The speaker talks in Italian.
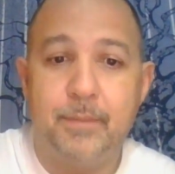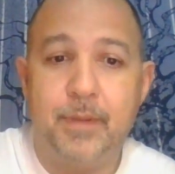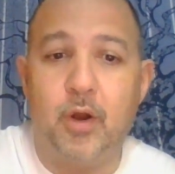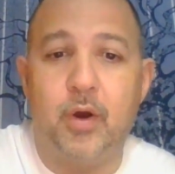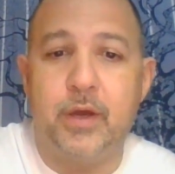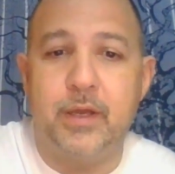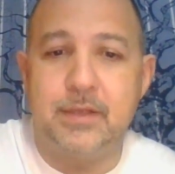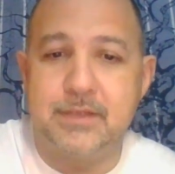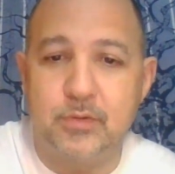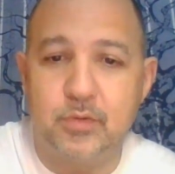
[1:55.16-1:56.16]
Però eh,
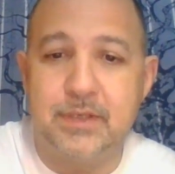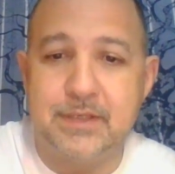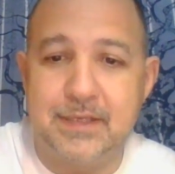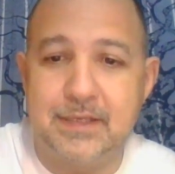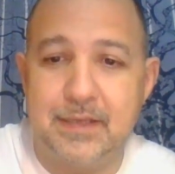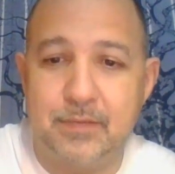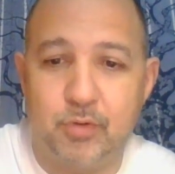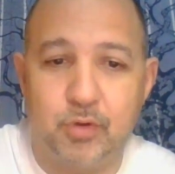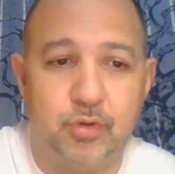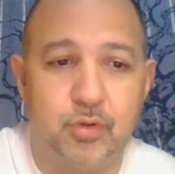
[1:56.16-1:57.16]
se tutti gli stati del
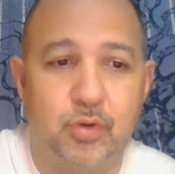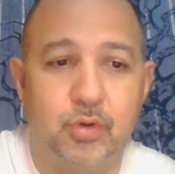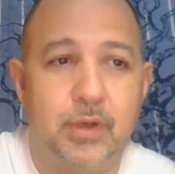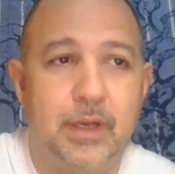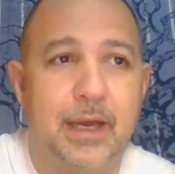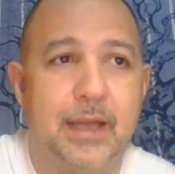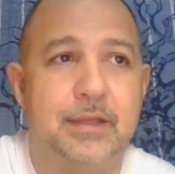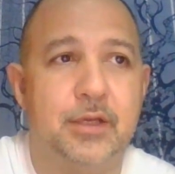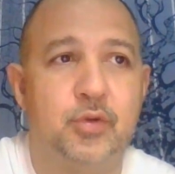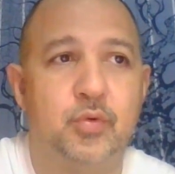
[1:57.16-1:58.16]
mondo,
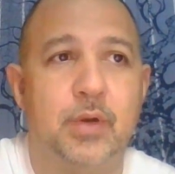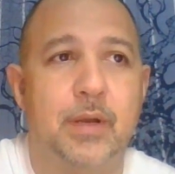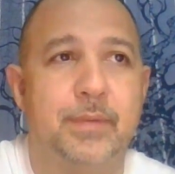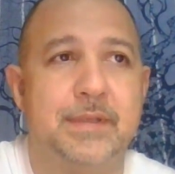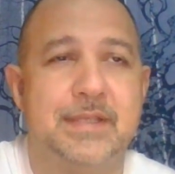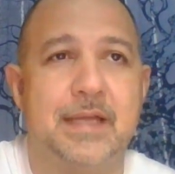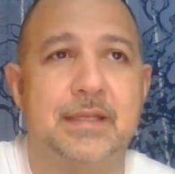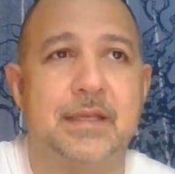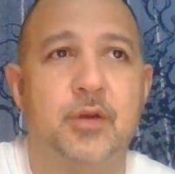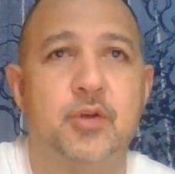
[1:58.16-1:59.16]
addirittura
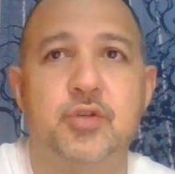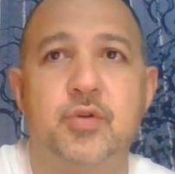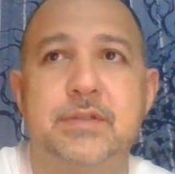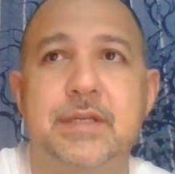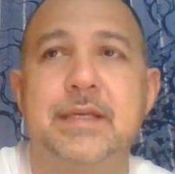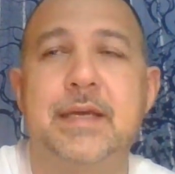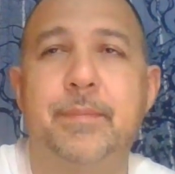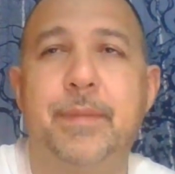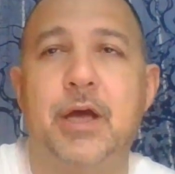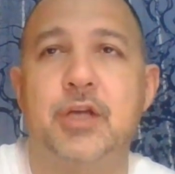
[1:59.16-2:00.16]
pensate, non sono stati
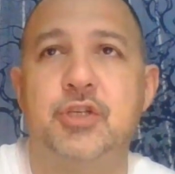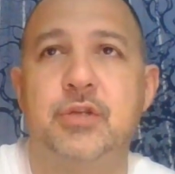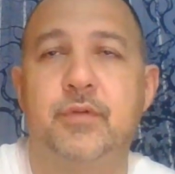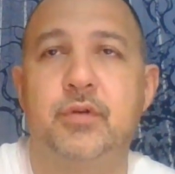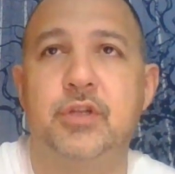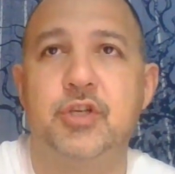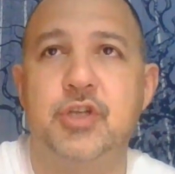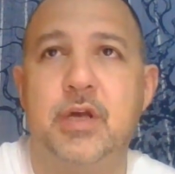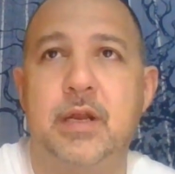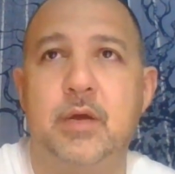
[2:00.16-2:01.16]
capaci di
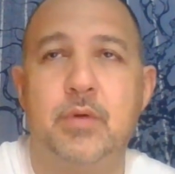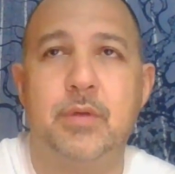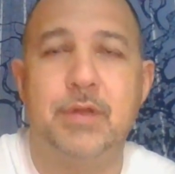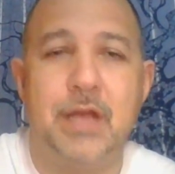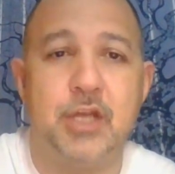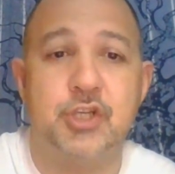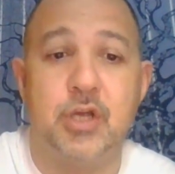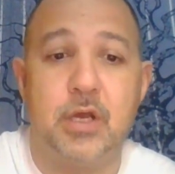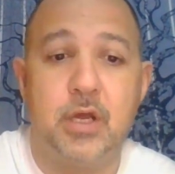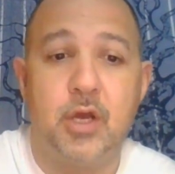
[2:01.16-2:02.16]
fronteggiare una
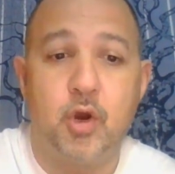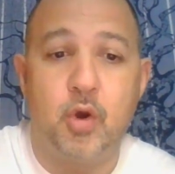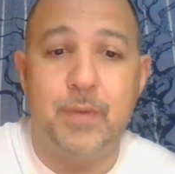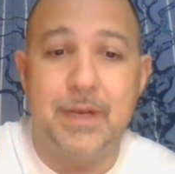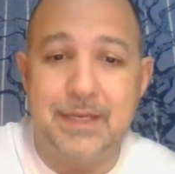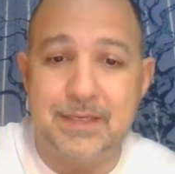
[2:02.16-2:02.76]
minaccia come